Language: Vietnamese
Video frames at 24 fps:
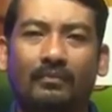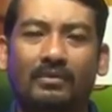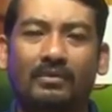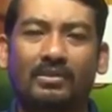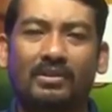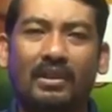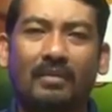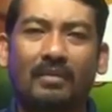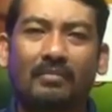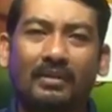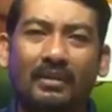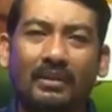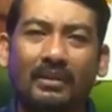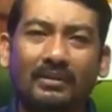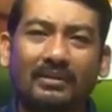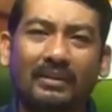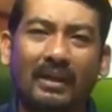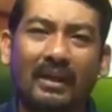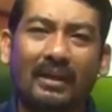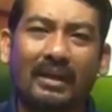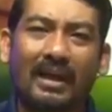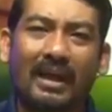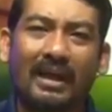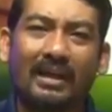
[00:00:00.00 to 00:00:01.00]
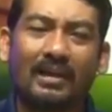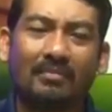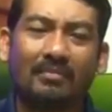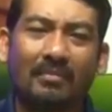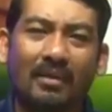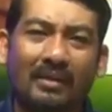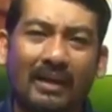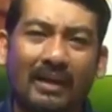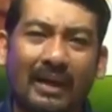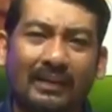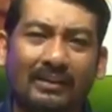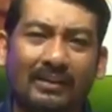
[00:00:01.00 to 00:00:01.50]
chả mơ ta à là
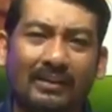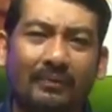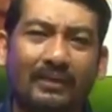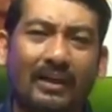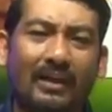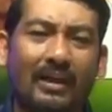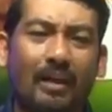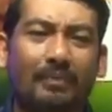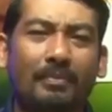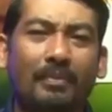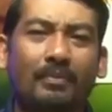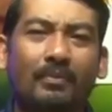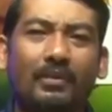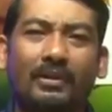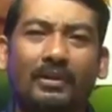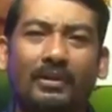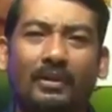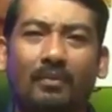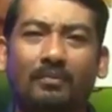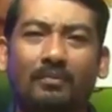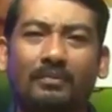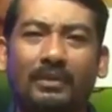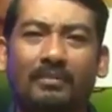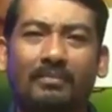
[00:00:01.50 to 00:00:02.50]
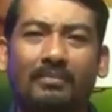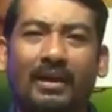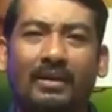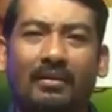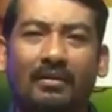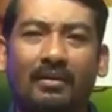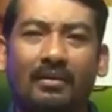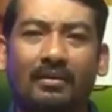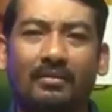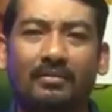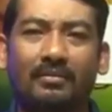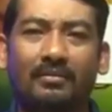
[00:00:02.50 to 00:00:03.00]
mong ai tao vẽ đọc vào môi cong chết ban
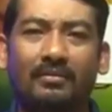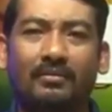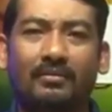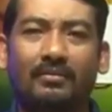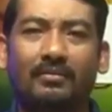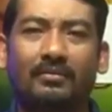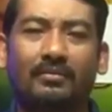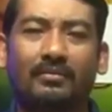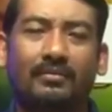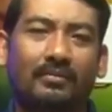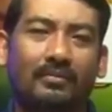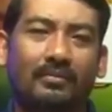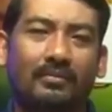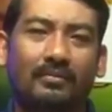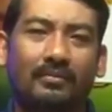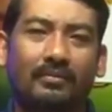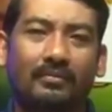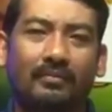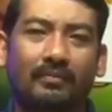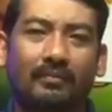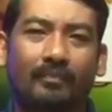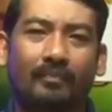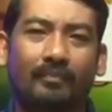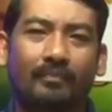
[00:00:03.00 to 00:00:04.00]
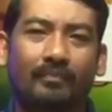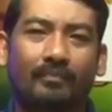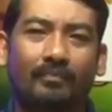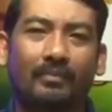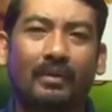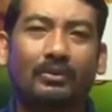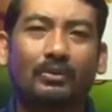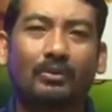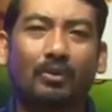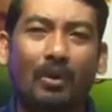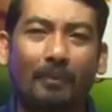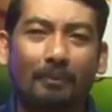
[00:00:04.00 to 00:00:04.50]
ót
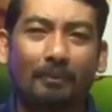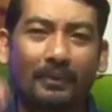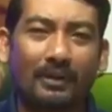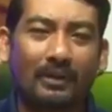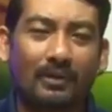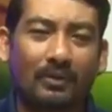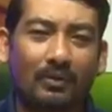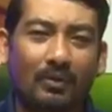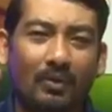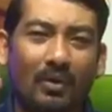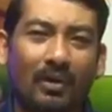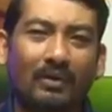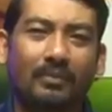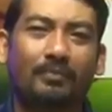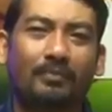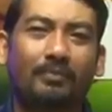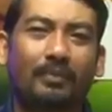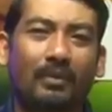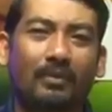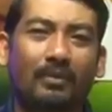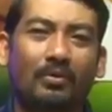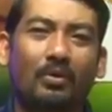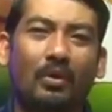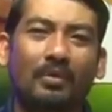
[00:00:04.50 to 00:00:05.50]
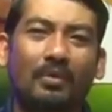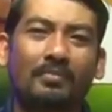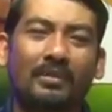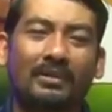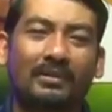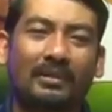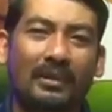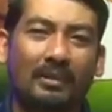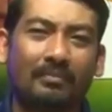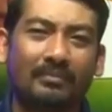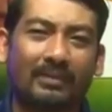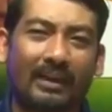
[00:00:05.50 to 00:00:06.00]
bật to pì cốt bật cốt mình
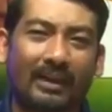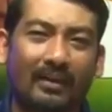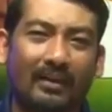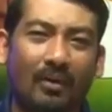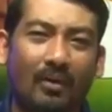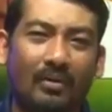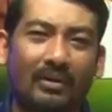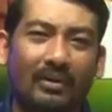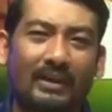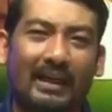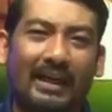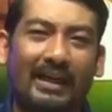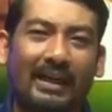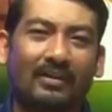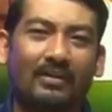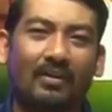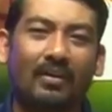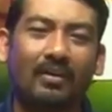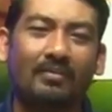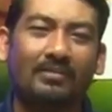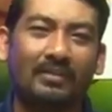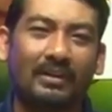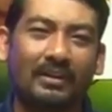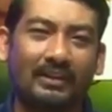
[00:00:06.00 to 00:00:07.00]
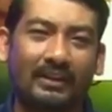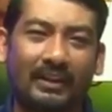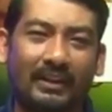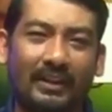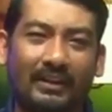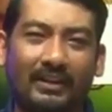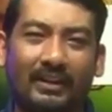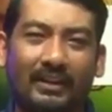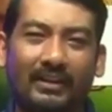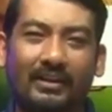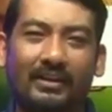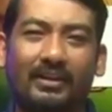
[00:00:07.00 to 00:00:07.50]
trâm ta đâu cái lá co mưa nghe
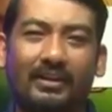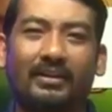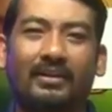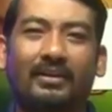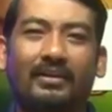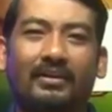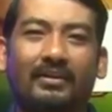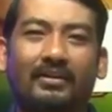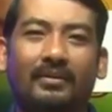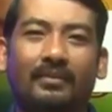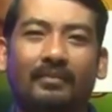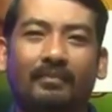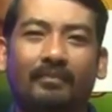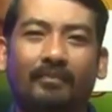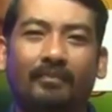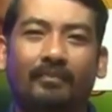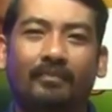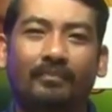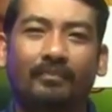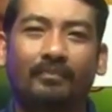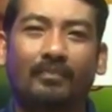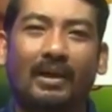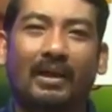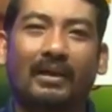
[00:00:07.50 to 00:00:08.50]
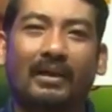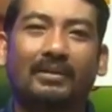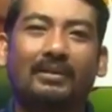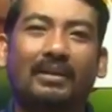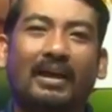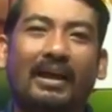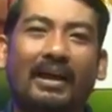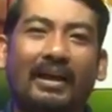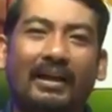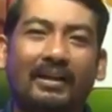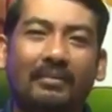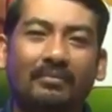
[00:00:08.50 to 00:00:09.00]
cái đấy bà
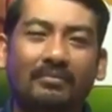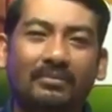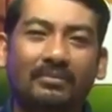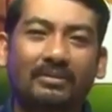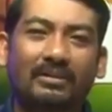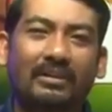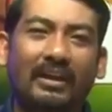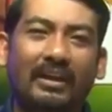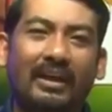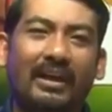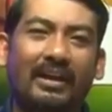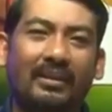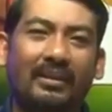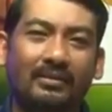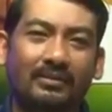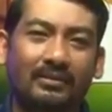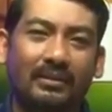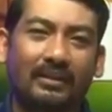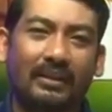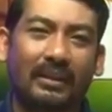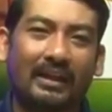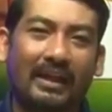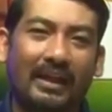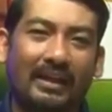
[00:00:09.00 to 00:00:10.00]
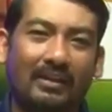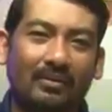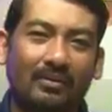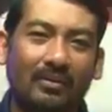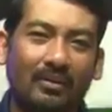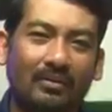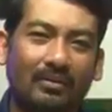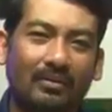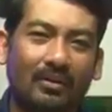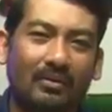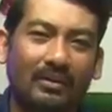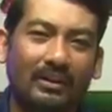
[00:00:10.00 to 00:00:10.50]
thèm tiếng cái lá
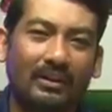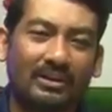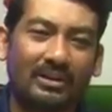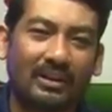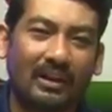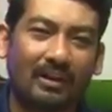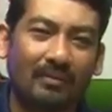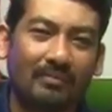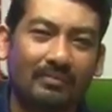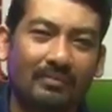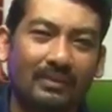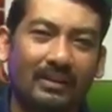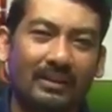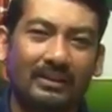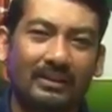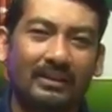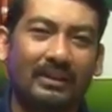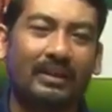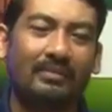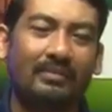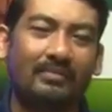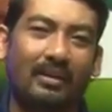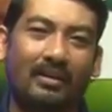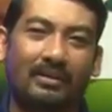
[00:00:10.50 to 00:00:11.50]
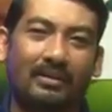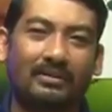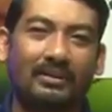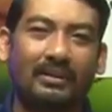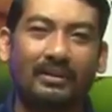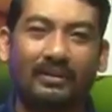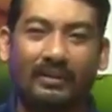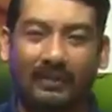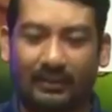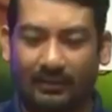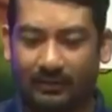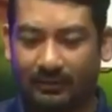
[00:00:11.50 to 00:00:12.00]
co rô đi chơi mơ nghi mà
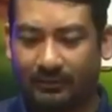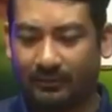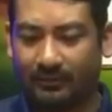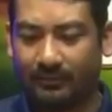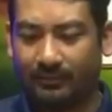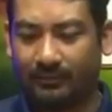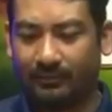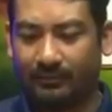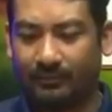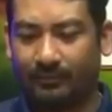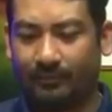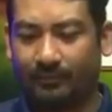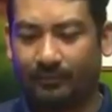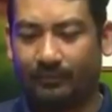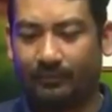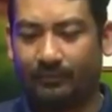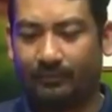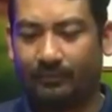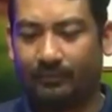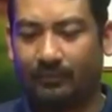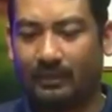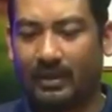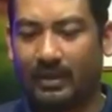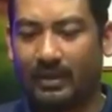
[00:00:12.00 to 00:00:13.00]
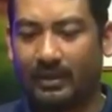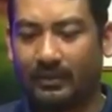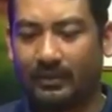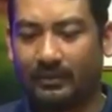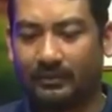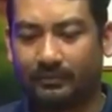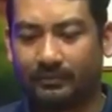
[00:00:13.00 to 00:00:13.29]
gì thì ba